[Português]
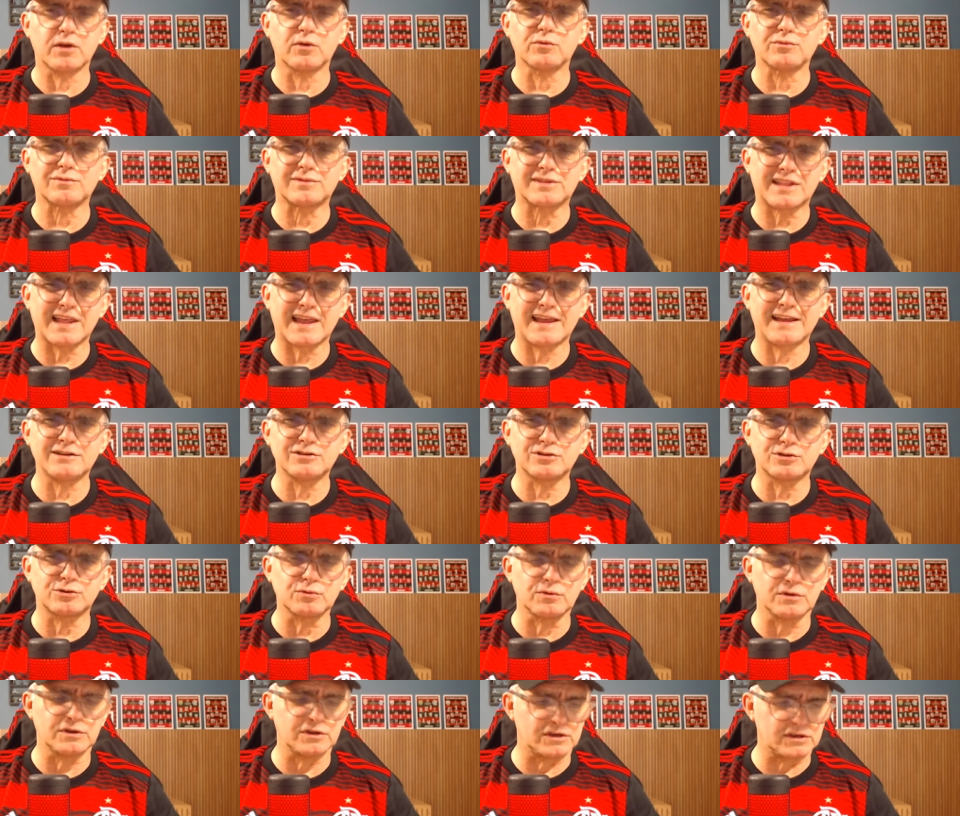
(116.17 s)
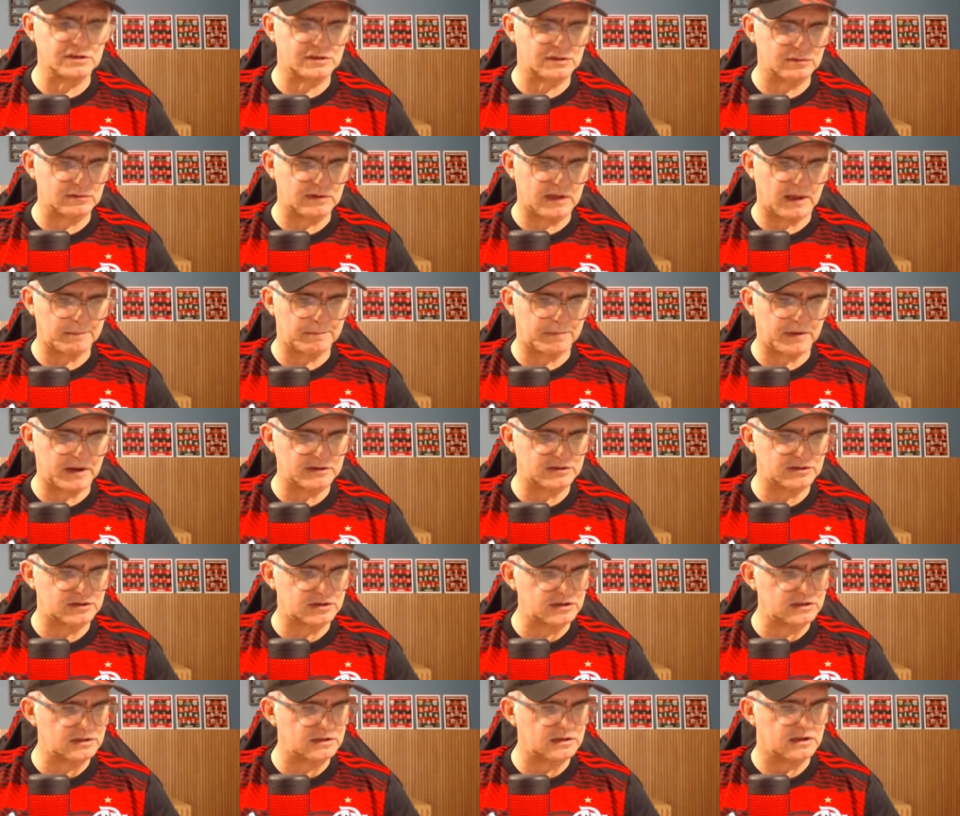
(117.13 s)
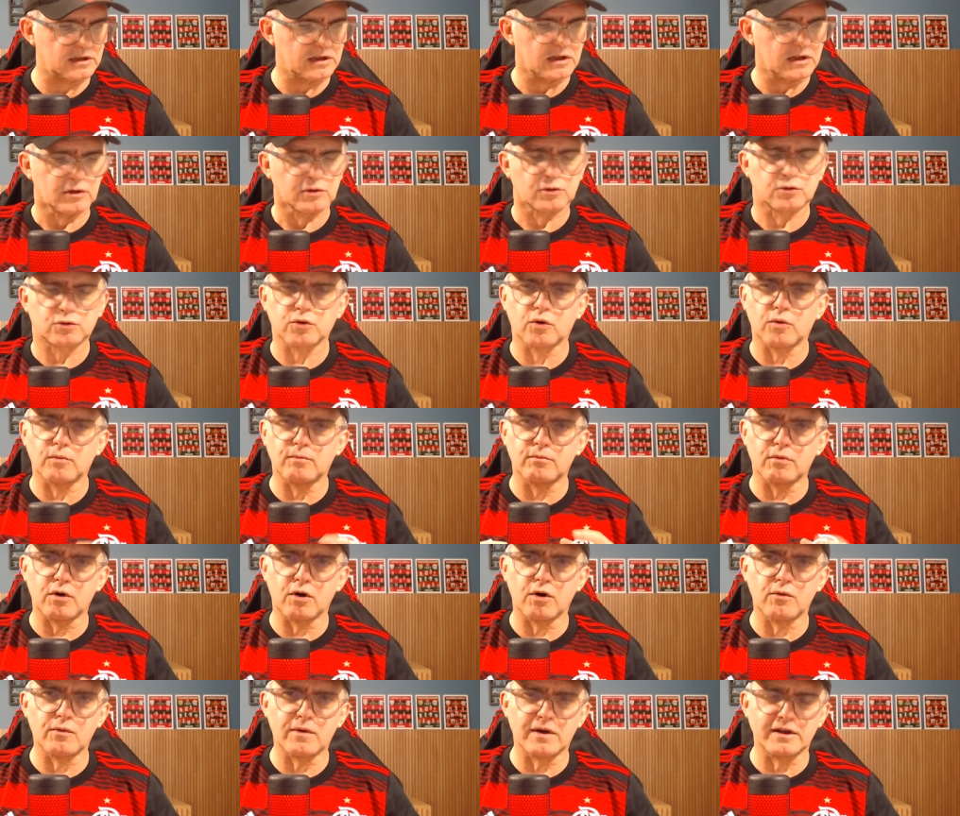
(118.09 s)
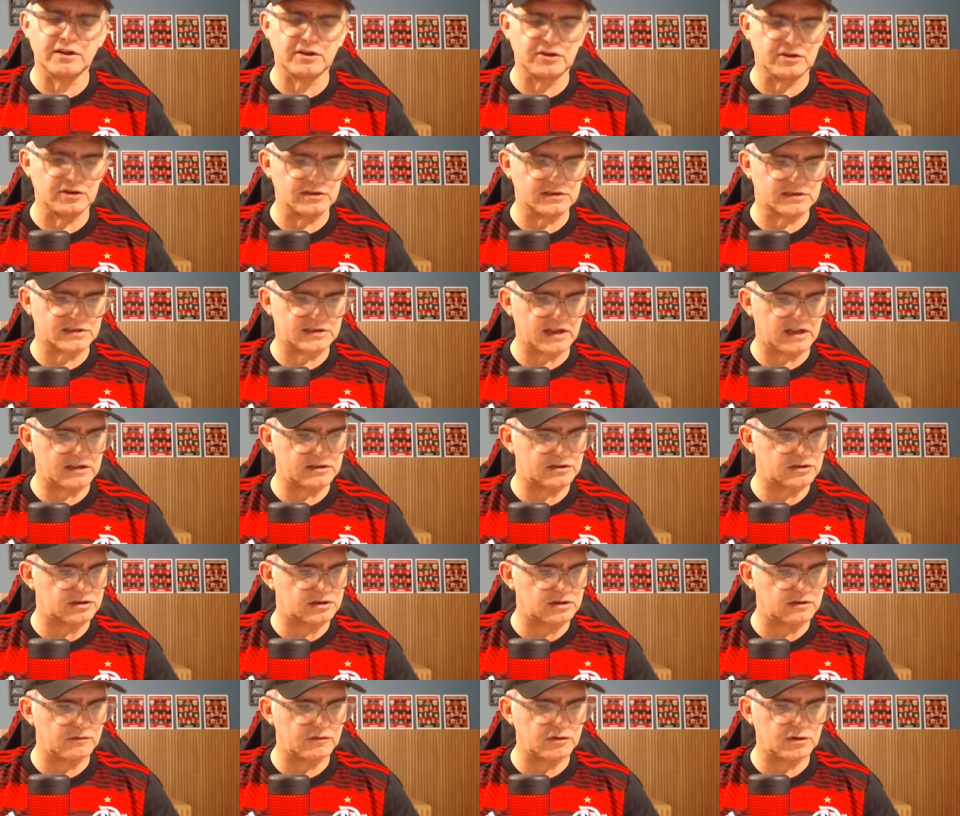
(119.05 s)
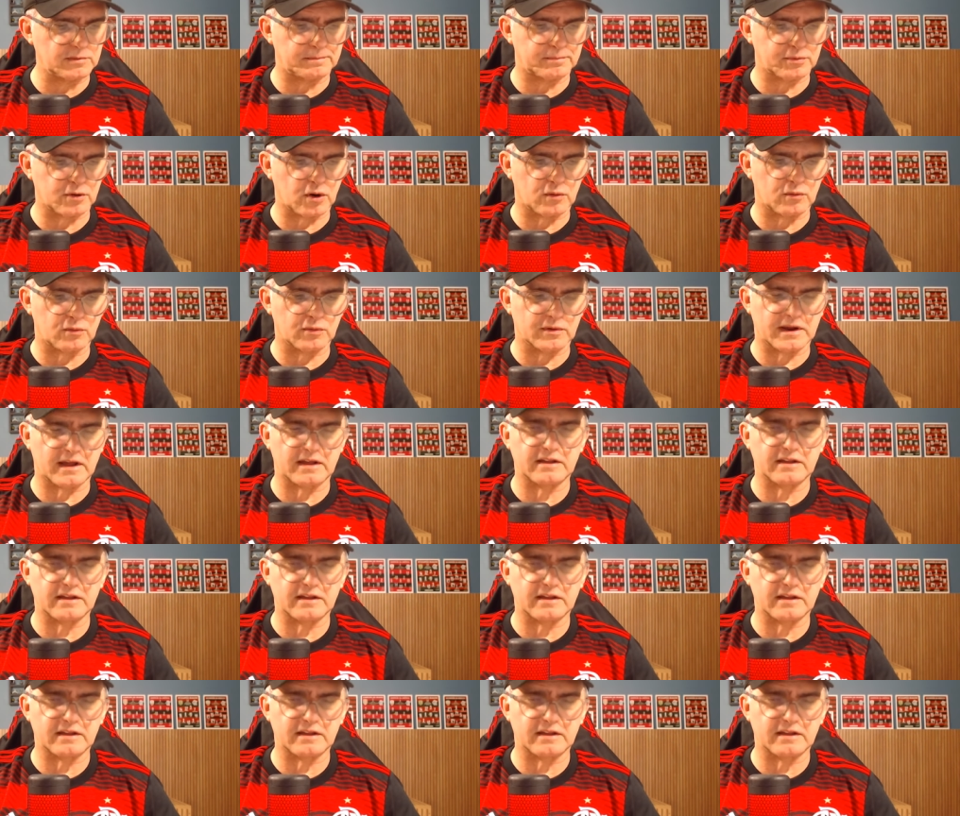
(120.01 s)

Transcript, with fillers: desde o início da partida, tomou a iniciativa de procurar